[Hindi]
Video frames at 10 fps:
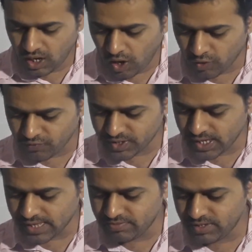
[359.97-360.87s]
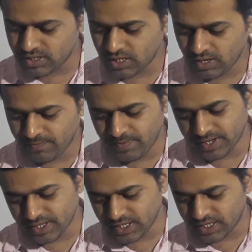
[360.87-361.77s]
और एस मीन्स
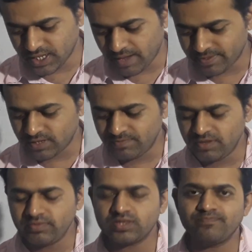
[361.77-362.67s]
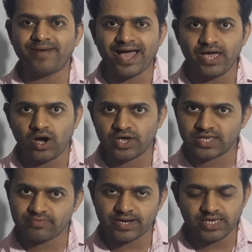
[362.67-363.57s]
बिक्री किया मतलब बी मीन्स बाय और
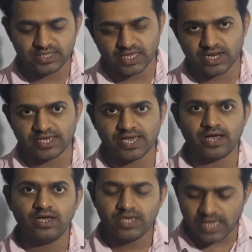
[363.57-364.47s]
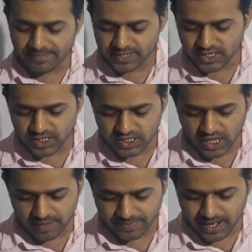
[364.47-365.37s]
एस माने सेल किया यहाँ पे देखिए
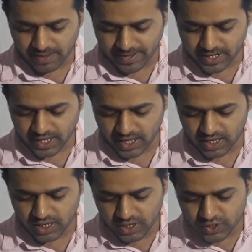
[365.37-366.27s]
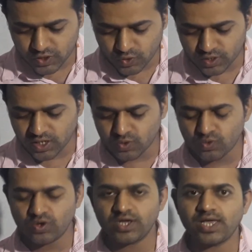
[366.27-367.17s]
दिया है पहला हमारा क्या है सौ शेयर को
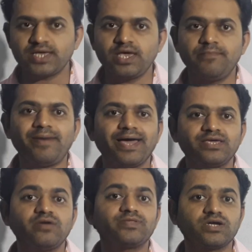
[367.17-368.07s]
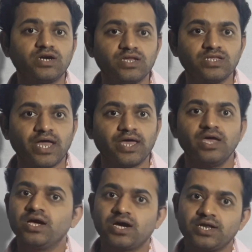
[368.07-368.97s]
उन्होंने क्या किया बाय किया मतलब खरीदा है
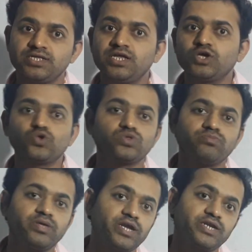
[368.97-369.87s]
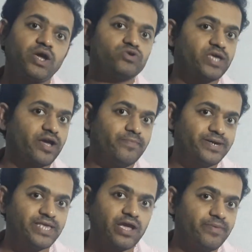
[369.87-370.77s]
खरीदेंगे तो उसमें रेट क्या हो जाएगा
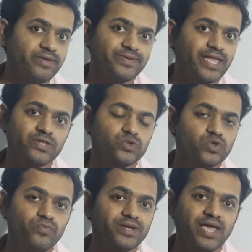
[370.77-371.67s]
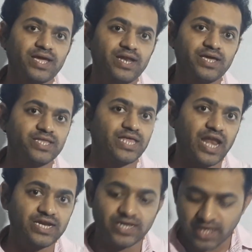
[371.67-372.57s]
बढ़ जाएगा मैंने बताया तो उसके ऊपर क्या क्या लगेगा
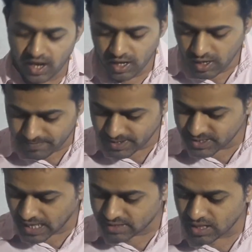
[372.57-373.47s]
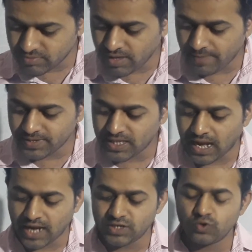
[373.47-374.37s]
दलाली लगेगा प्लस साथ साथ में यहाँ पे
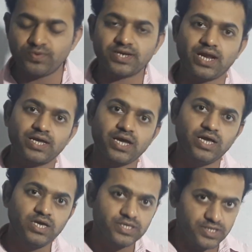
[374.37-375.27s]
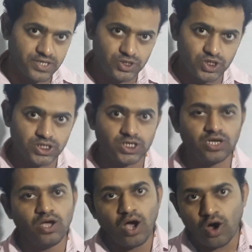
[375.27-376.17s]
दलाली के ऊपर क्या लगेगा सी जी एस
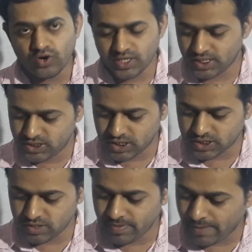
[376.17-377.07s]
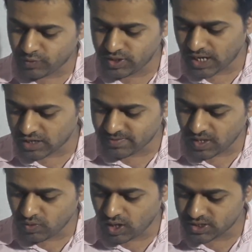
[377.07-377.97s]
टी और एस जी एस टी मैं आपको निकाल के
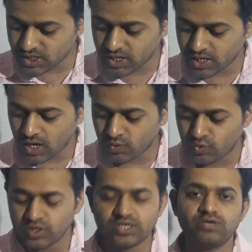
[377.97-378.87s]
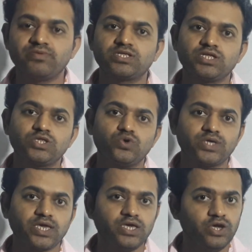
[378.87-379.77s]
बताऊँगा शेयर का कुल कीमत कितनी हो
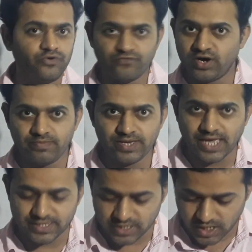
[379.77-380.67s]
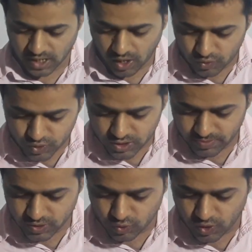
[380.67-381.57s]
जाएगी वह हमें ज्ञात करना है और क्वेश्चन
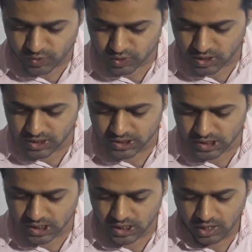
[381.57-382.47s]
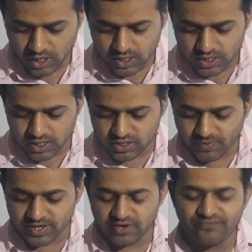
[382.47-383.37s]
नंबर दो है उसकी के नीचे ही
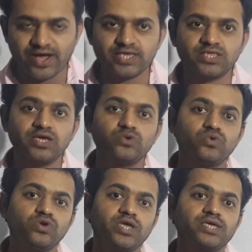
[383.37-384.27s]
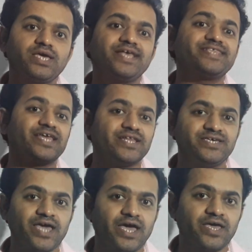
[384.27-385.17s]
सेवेंटी फाइव शेयर उन्होंने क्या किया है सेल
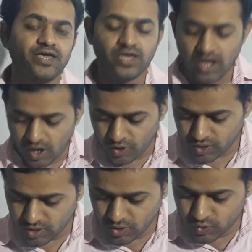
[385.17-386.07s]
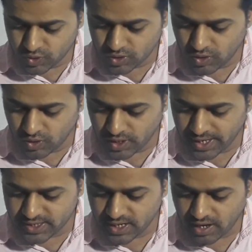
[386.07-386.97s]
किया है और उसको
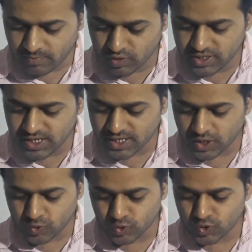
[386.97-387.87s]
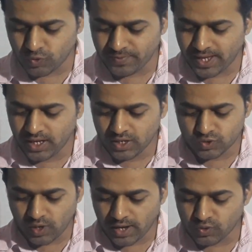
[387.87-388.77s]
एक शेयर का मूल्य दिया था दो सौ रुपया
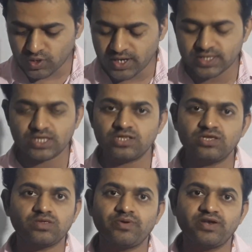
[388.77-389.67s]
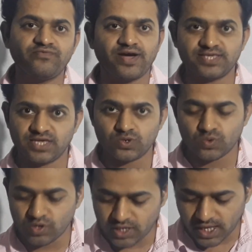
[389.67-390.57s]
तो यहाँ टोटल इस कितनी सेवेंटी फाइव शेयर
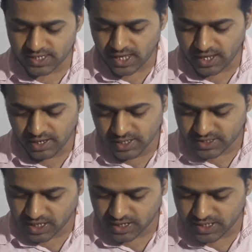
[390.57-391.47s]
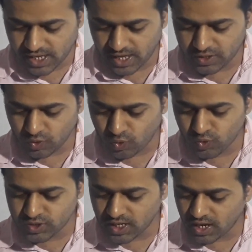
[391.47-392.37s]
उन्होंने क्या किया है सेल किया है तो
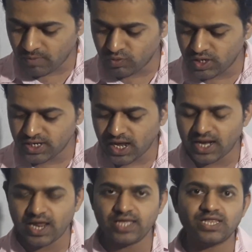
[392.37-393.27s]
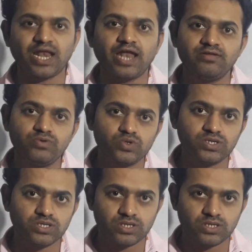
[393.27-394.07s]
कुल शेयर का मूल्य निकालना है दलाली भी